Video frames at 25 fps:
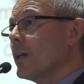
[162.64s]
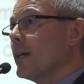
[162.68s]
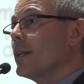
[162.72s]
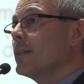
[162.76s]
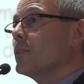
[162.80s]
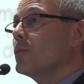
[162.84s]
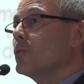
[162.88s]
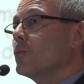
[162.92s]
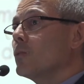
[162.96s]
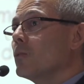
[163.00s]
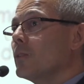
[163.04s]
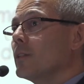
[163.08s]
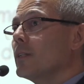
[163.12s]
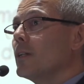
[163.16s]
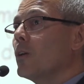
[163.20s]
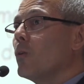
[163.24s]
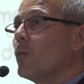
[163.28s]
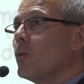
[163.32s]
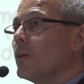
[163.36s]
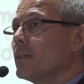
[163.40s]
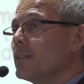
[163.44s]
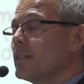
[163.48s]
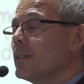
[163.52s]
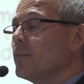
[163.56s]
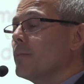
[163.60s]
opérations
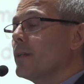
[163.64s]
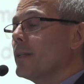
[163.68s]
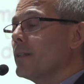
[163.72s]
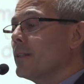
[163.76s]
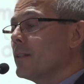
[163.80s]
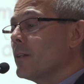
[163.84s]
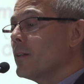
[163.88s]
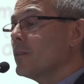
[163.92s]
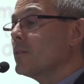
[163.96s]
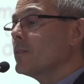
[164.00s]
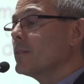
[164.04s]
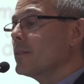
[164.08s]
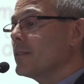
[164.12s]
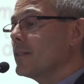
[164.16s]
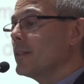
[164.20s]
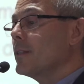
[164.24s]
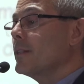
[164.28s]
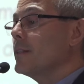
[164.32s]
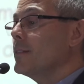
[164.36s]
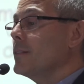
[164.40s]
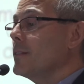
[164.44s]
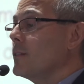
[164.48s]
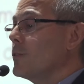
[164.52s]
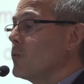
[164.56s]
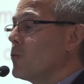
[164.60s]
décroisées maintenant, c'est
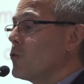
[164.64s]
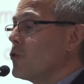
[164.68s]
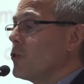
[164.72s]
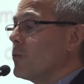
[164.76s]
les discussions